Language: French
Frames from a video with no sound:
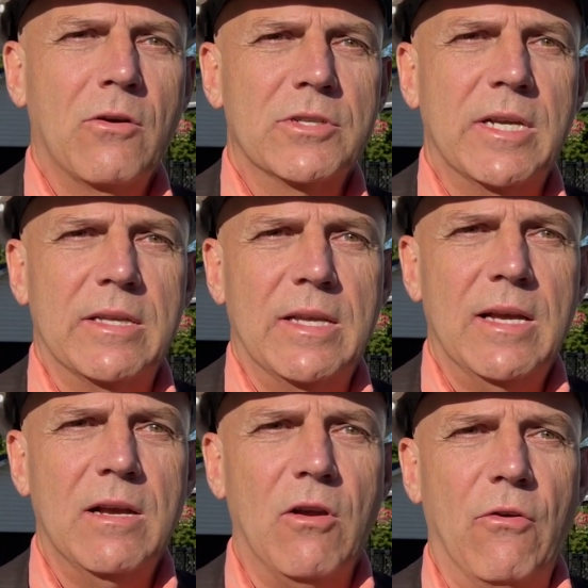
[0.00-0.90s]

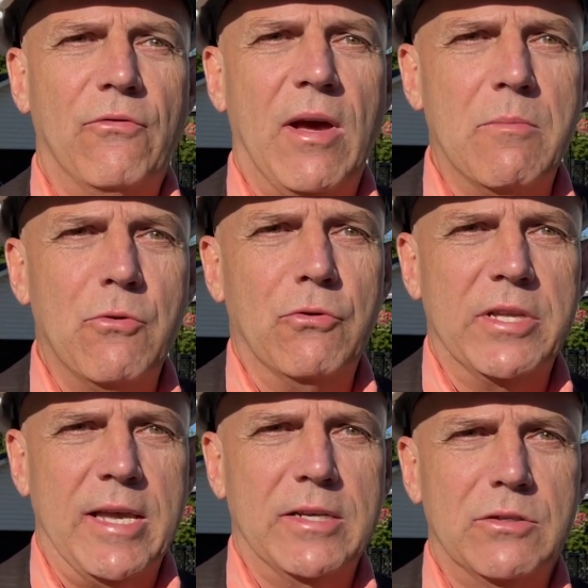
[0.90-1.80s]
concernant le fameux
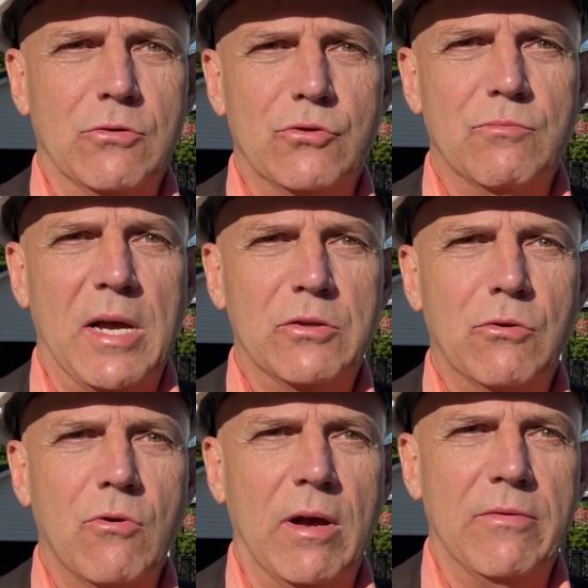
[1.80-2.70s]
test du
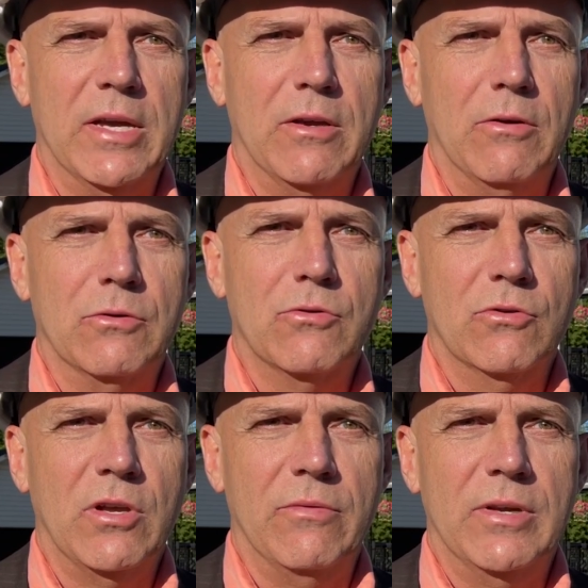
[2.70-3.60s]
marteau avec
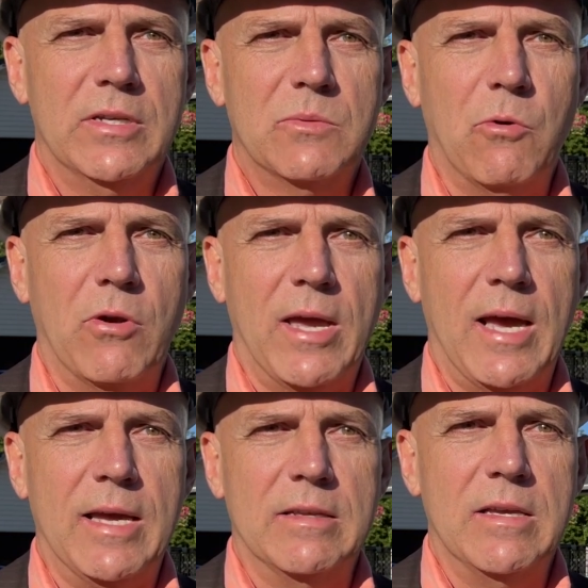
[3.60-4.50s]
tournevis pour
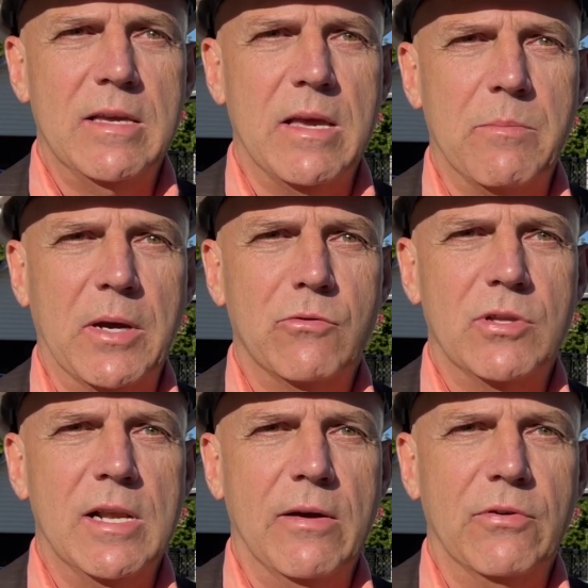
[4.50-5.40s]
gratter et
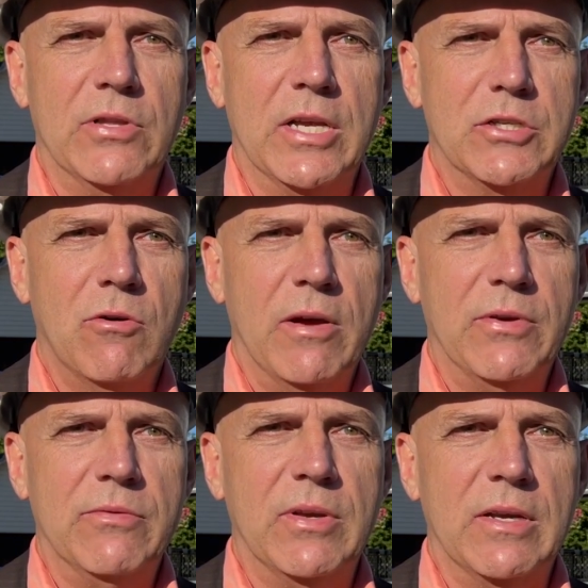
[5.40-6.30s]
percuter la fondation
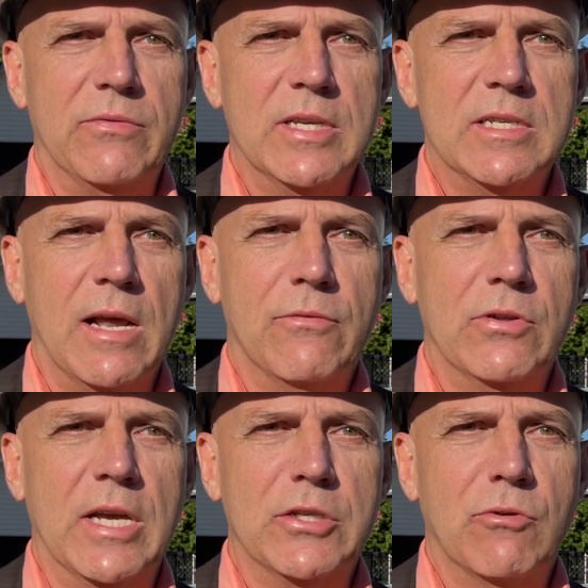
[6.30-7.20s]
afin de vérifier si la
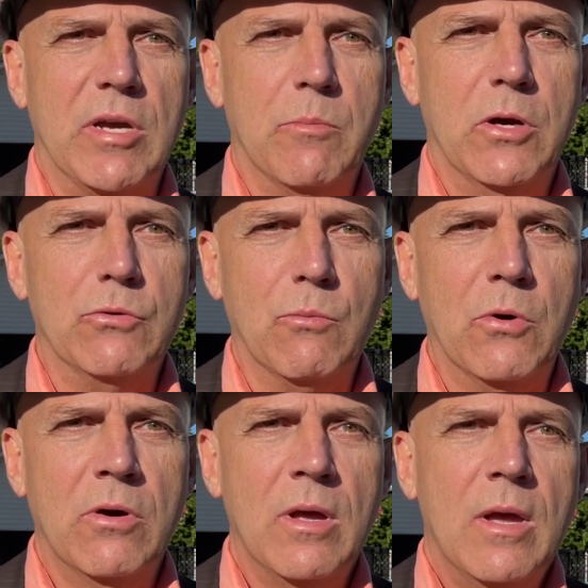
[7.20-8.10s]
fondation est bonne ou
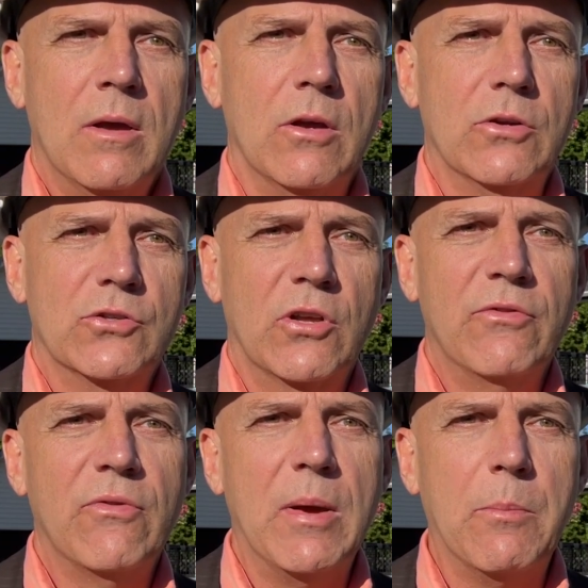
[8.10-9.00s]
pas. Euh, je
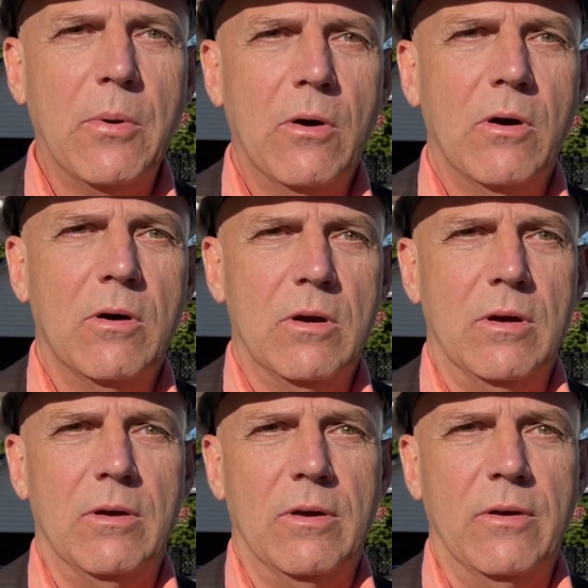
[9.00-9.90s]
ne vais pas
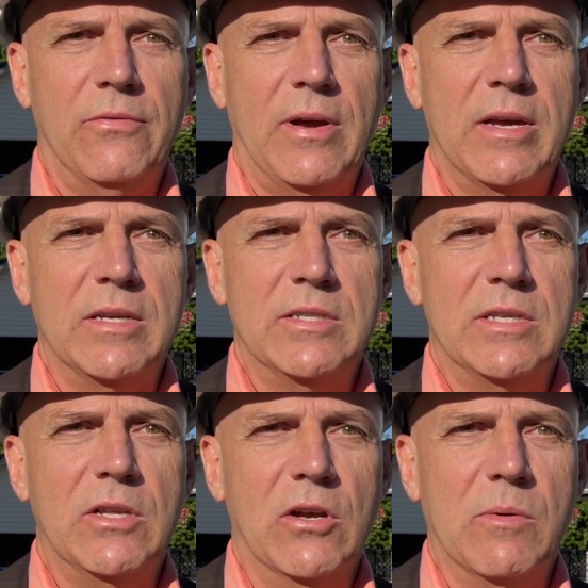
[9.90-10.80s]
euh, faire
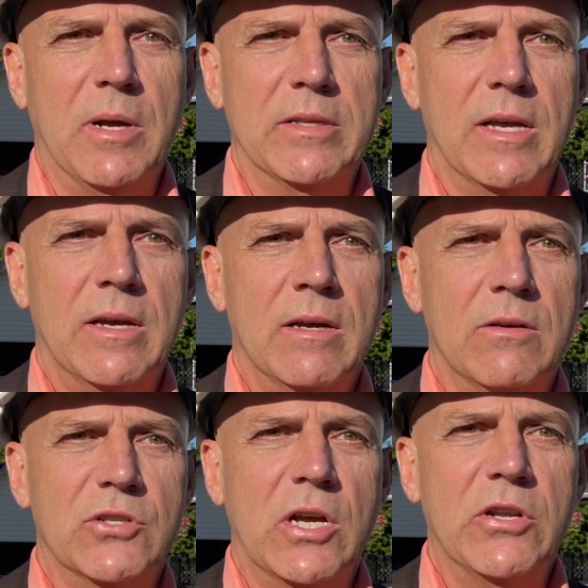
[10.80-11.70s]
ici de commentaires,
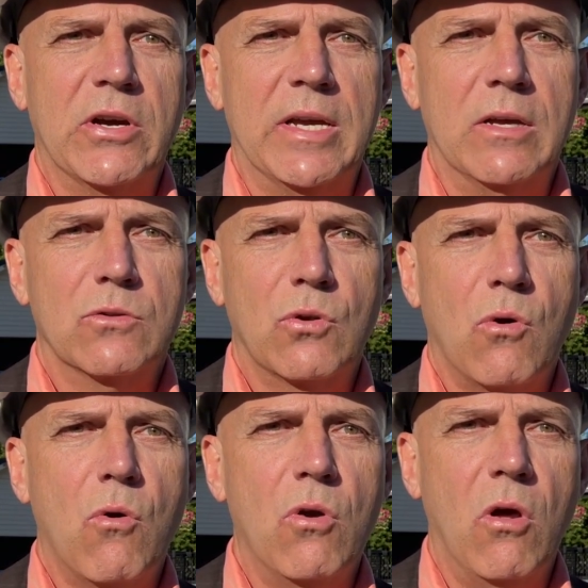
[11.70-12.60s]
euh, j'en aurais
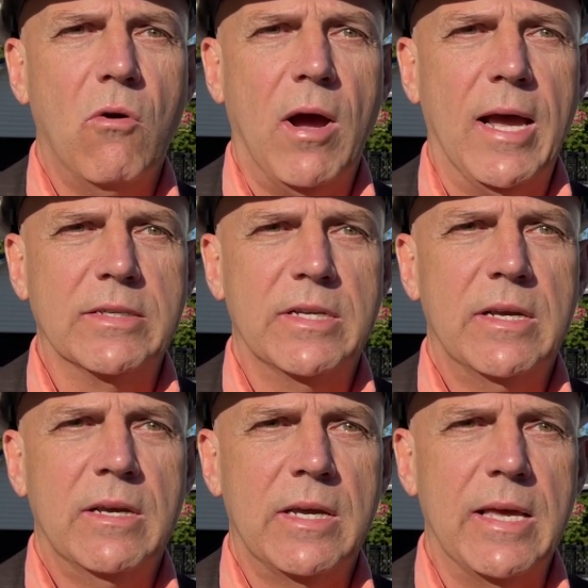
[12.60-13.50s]
trop long à
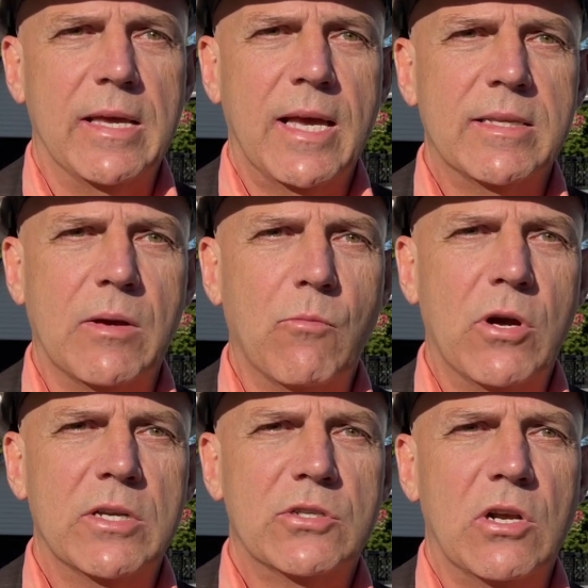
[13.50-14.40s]
dire et quant à
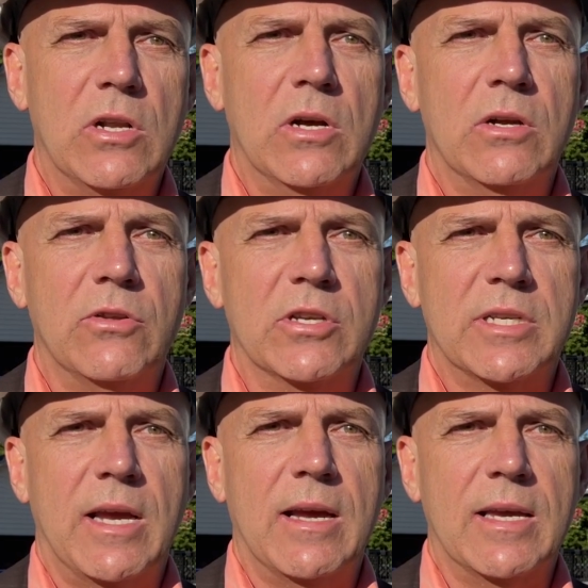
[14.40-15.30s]
moi, cela ne
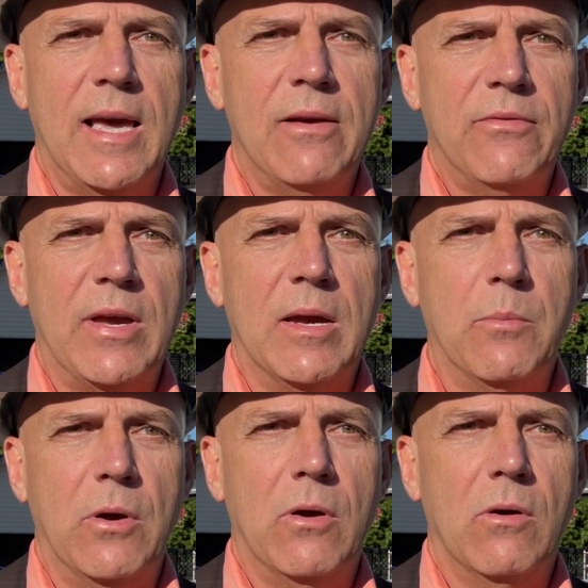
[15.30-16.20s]
sert qu'à faire
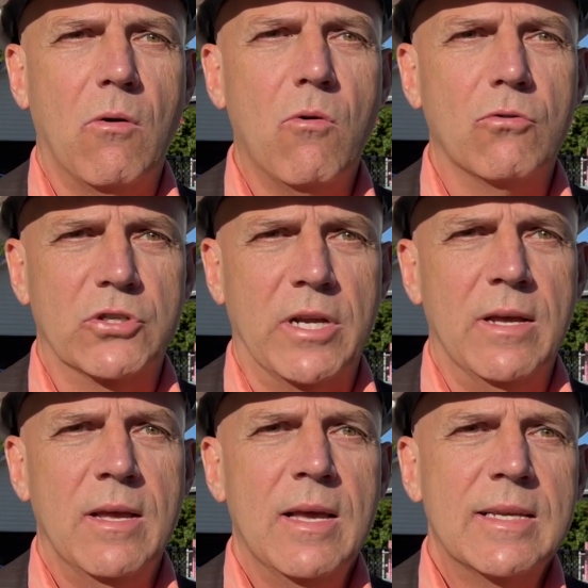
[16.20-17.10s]
peur aux gens
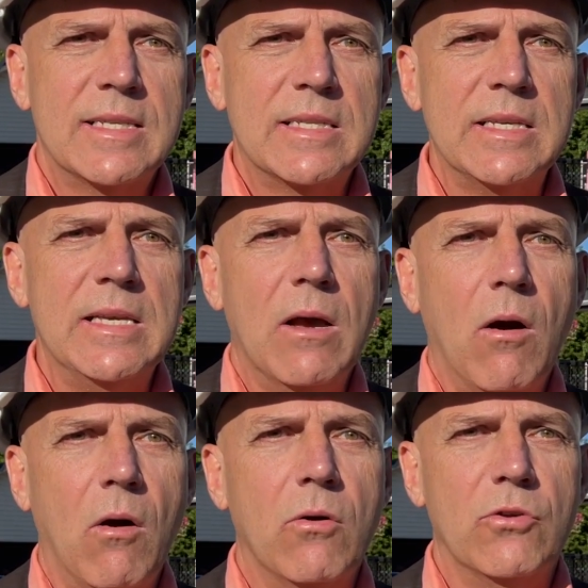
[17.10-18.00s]
si
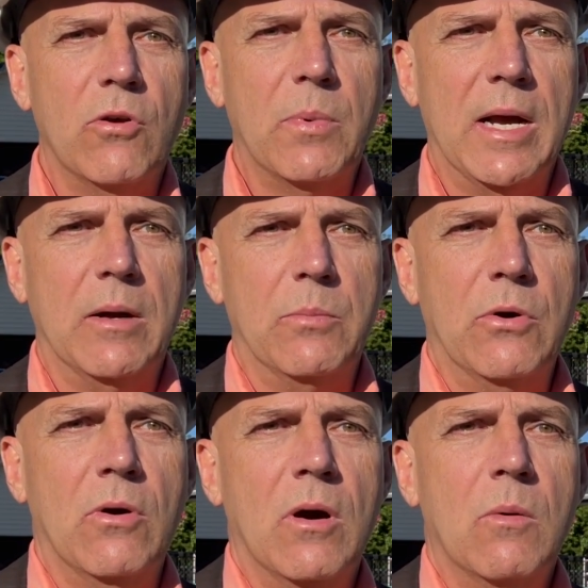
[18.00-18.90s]
on ne prend
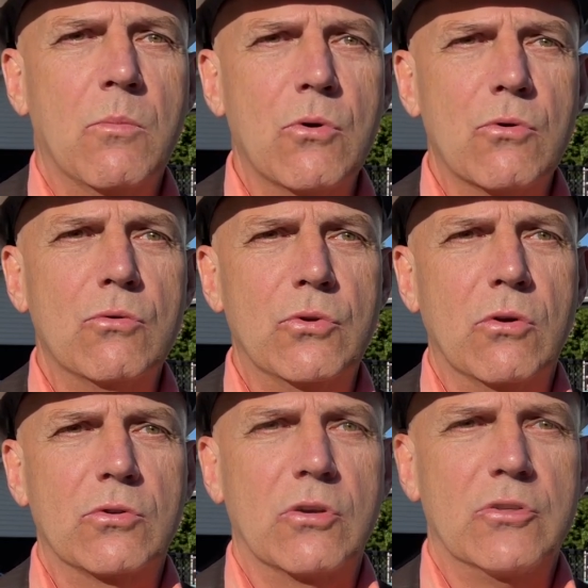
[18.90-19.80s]
pas beaucoup
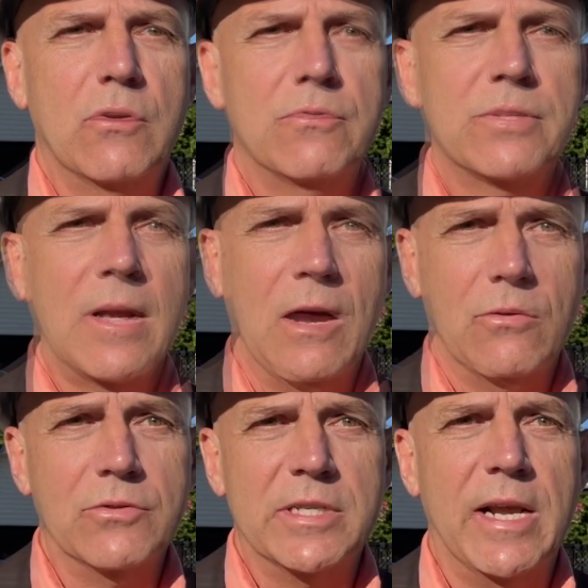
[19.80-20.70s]
d'autres choses en
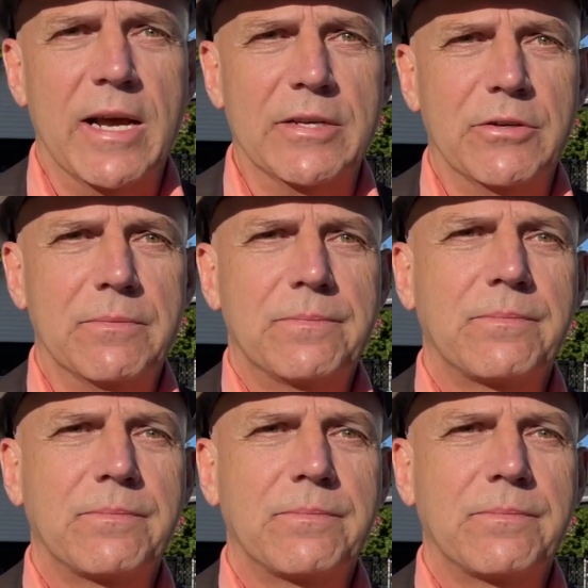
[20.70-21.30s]
considération.